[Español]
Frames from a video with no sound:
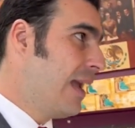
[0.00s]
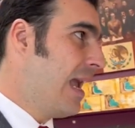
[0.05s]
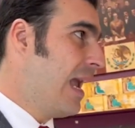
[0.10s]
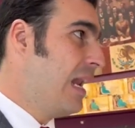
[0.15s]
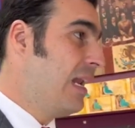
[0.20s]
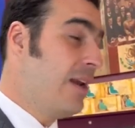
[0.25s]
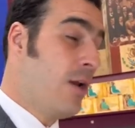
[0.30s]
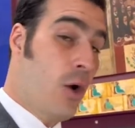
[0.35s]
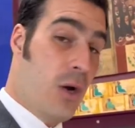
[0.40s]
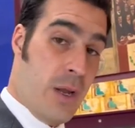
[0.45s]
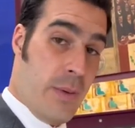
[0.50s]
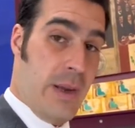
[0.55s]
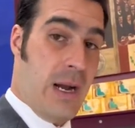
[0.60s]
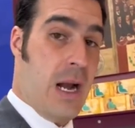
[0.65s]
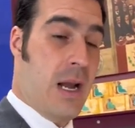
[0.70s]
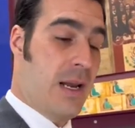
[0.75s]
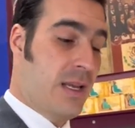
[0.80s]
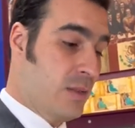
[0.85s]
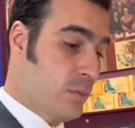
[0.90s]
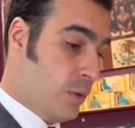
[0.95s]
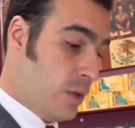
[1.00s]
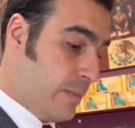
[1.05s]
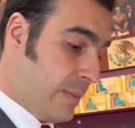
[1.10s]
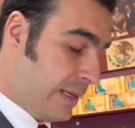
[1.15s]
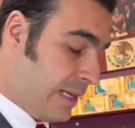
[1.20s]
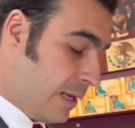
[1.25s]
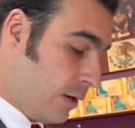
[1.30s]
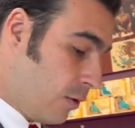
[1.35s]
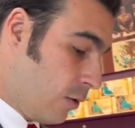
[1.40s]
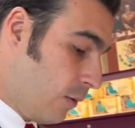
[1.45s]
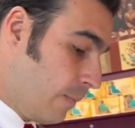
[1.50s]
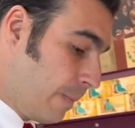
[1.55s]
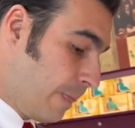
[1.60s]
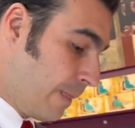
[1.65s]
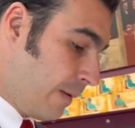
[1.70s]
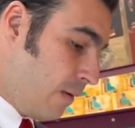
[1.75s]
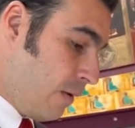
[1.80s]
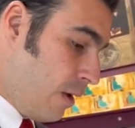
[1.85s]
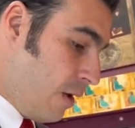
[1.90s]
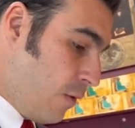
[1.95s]
El neoliberalismo en México
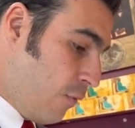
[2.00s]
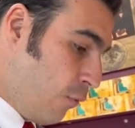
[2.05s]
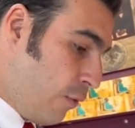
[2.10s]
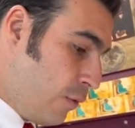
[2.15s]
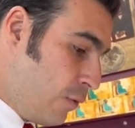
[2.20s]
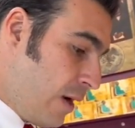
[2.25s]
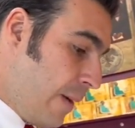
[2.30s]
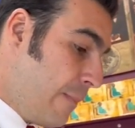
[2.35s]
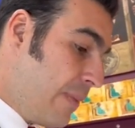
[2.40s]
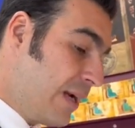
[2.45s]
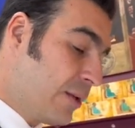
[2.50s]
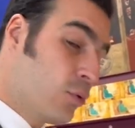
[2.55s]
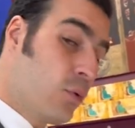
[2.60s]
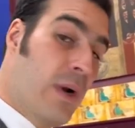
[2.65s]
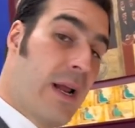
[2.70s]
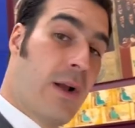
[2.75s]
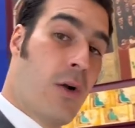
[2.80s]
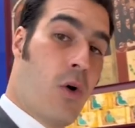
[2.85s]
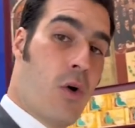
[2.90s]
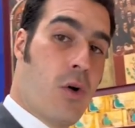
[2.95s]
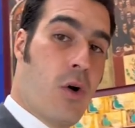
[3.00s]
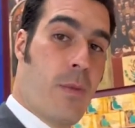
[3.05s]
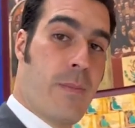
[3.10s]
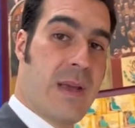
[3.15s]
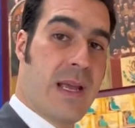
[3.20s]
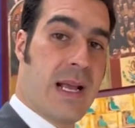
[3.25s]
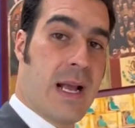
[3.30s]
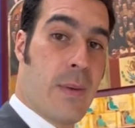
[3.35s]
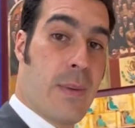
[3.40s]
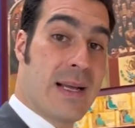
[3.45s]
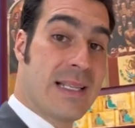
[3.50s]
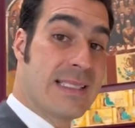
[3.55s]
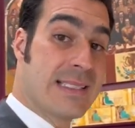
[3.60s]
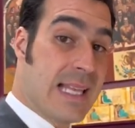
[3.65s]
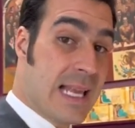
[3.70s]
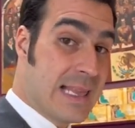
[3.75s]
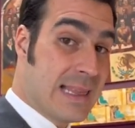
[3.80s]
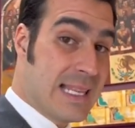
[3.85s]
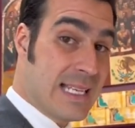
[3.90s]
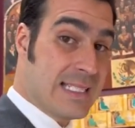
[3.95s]
fue una apertura económica
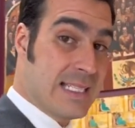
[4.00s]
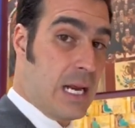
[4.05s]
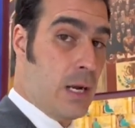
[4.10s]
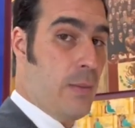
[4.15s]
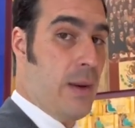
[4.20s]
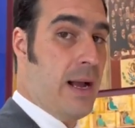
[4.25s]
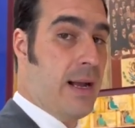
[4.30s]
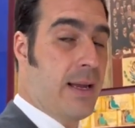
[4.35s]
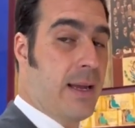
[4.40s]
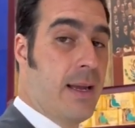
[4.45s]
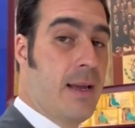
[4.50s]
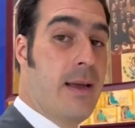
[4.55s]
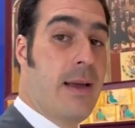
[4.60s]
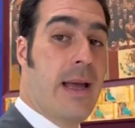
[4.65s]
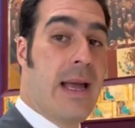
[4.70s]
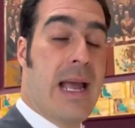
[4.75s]
bastante salvaje